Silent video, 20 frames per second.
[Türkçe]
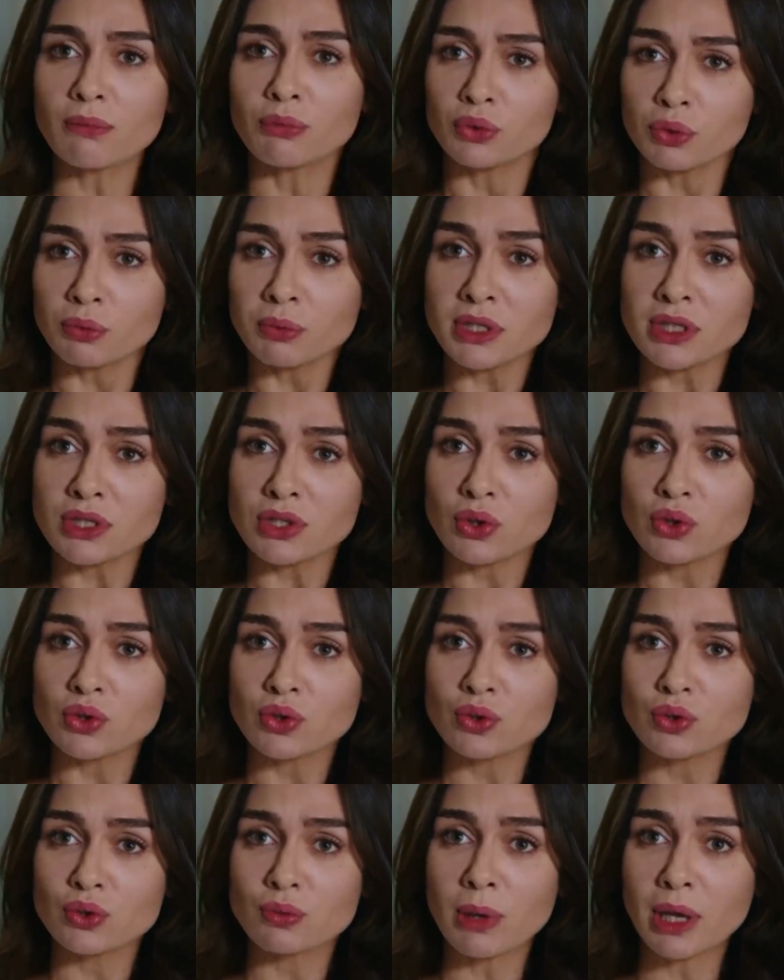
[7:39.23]
Bunu mu
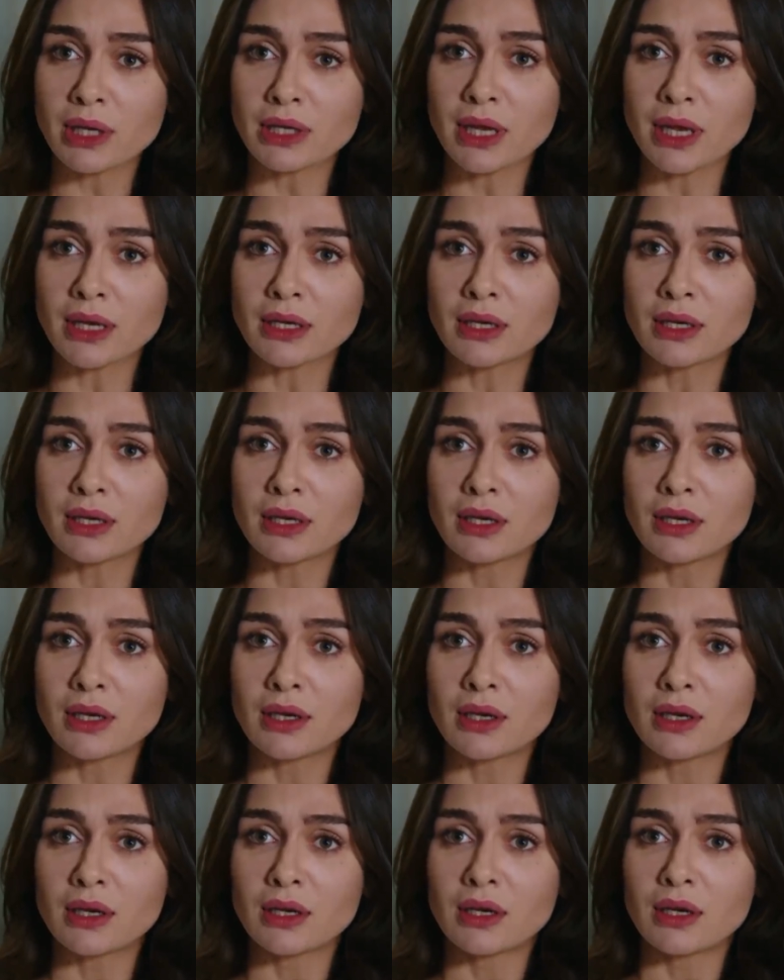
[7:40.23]
istiyorsunuz benden?
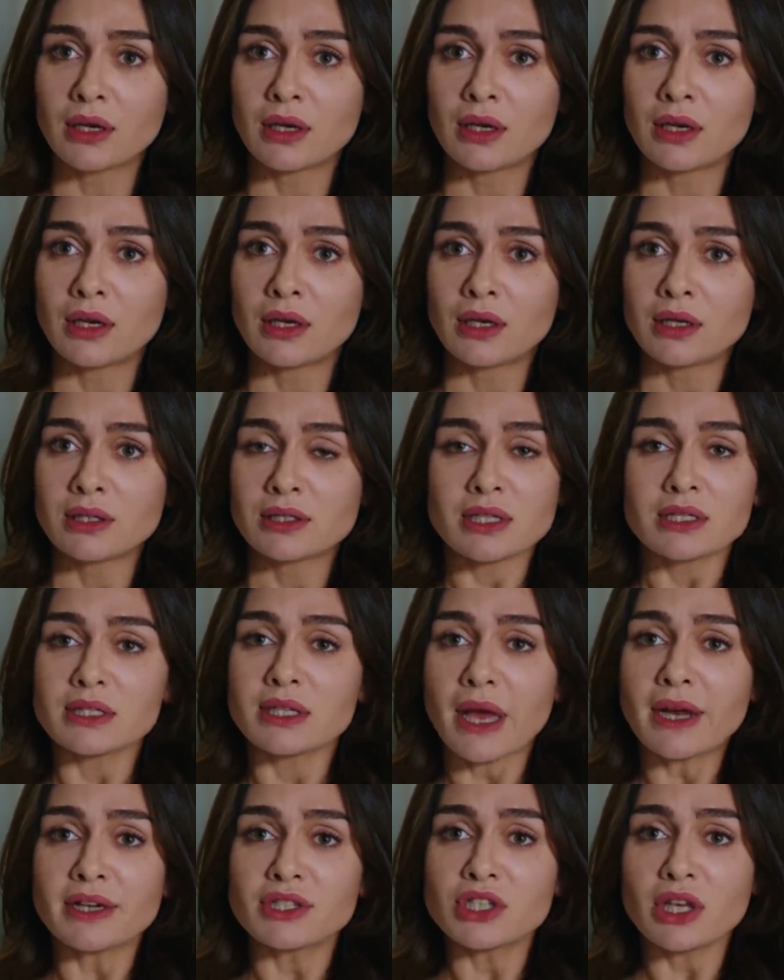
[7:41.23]
Siz
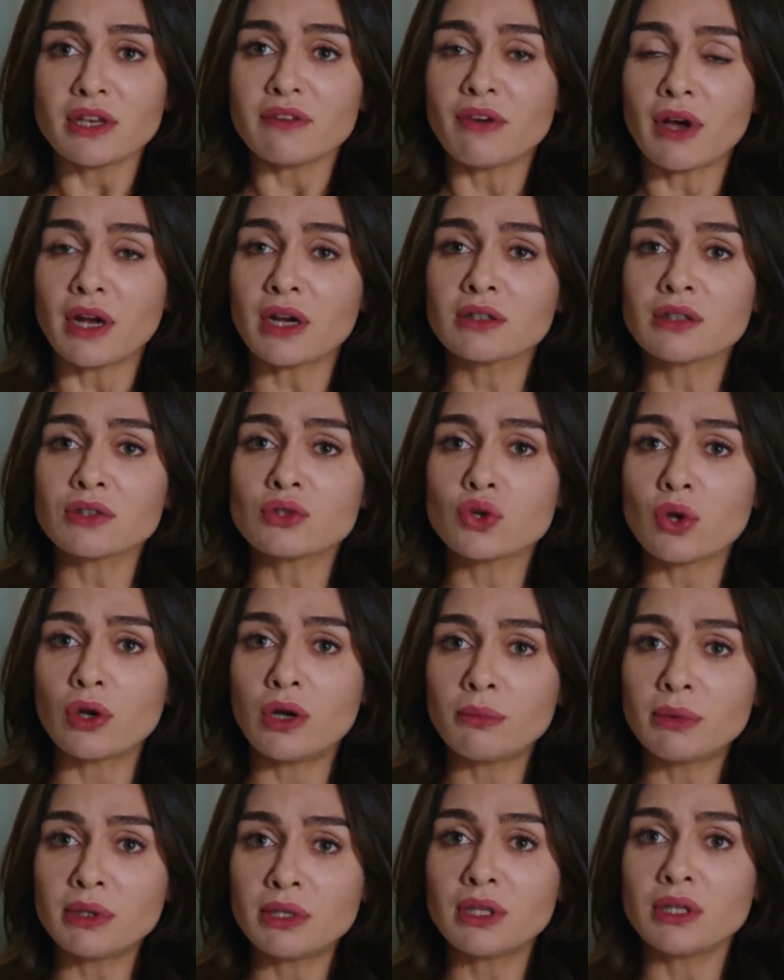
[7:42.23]
gerçeği Ferhat'a
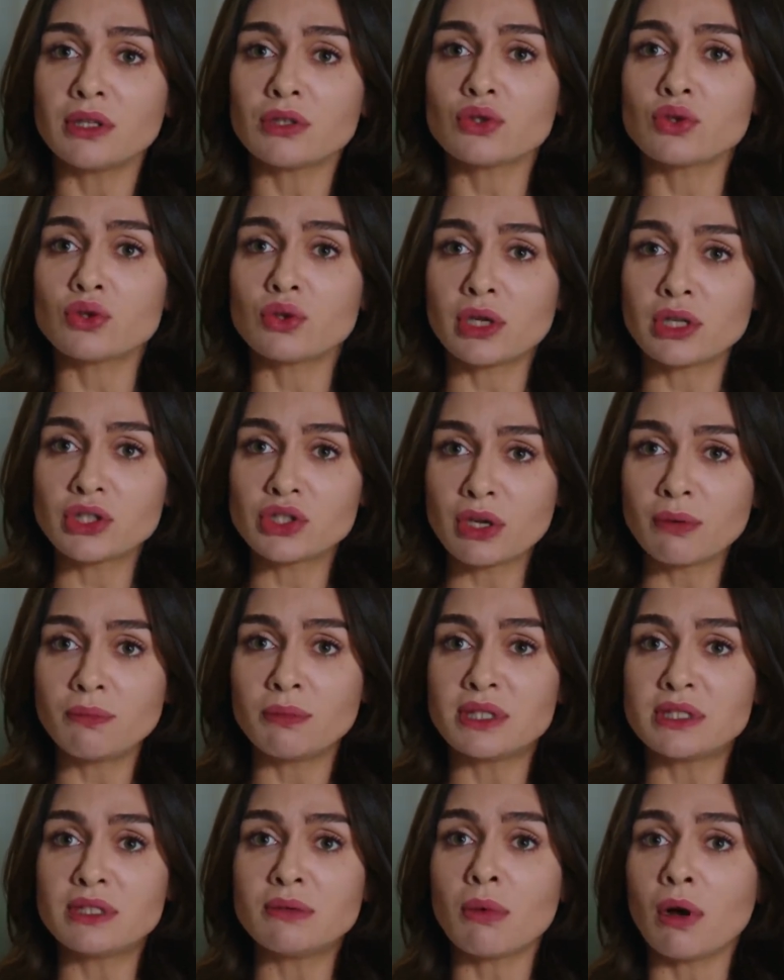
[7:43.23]
söylemediğiniz sürece
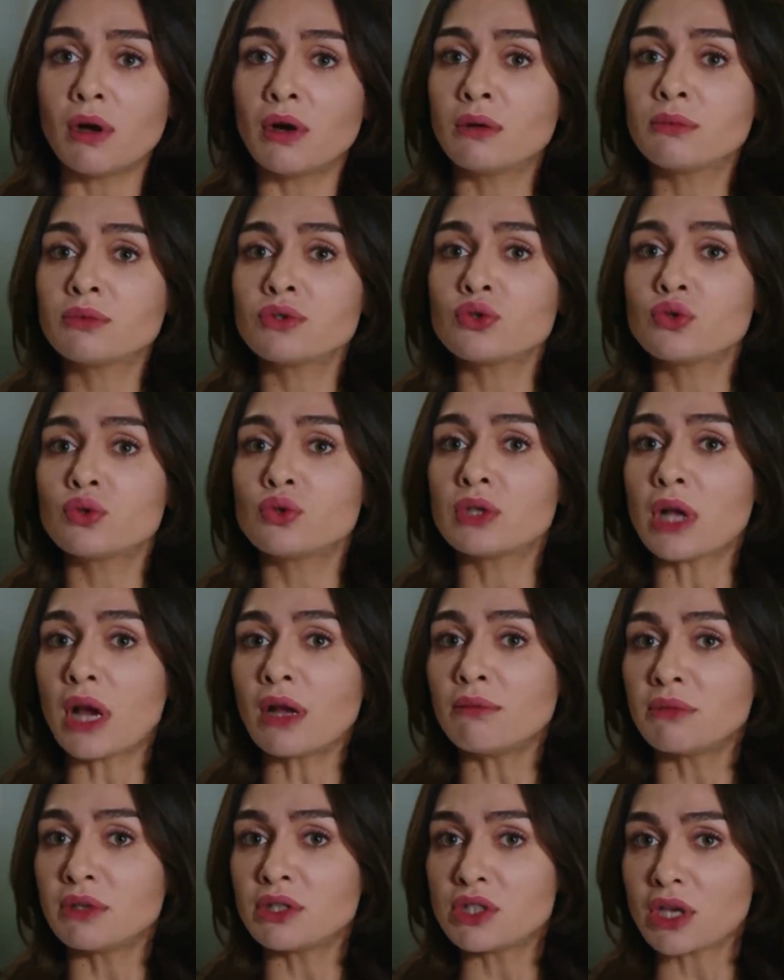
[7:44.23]
bizim aramız
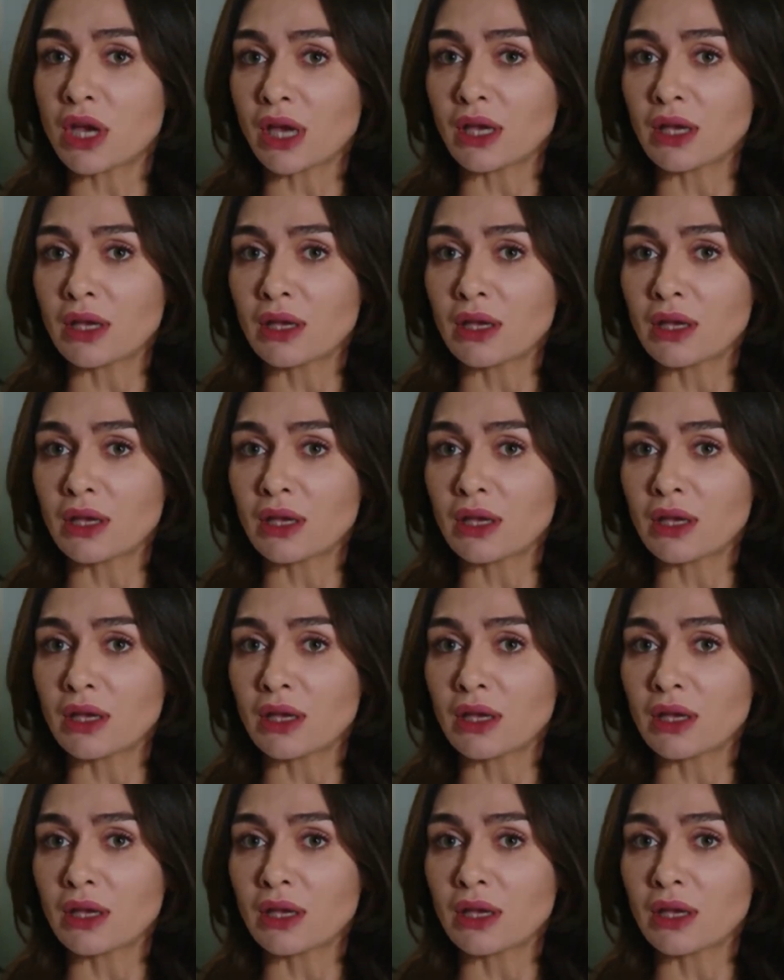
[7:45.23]
düzelmeyecek.